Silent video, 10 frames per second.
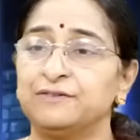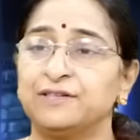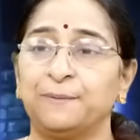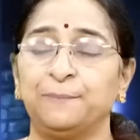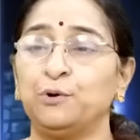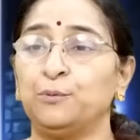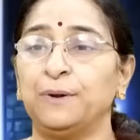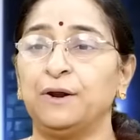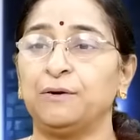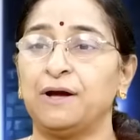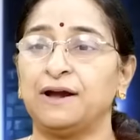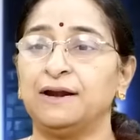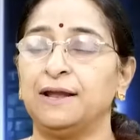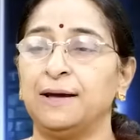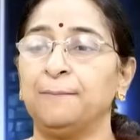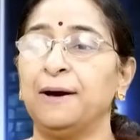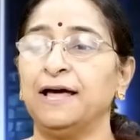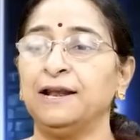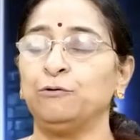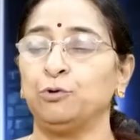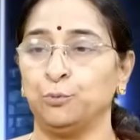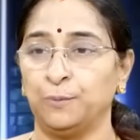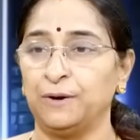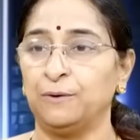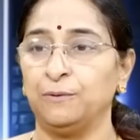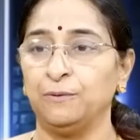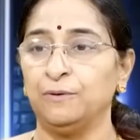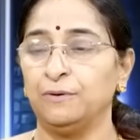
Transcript: ఆమె సర్ప రూపంలో కాకుండా మానవ రూపంలో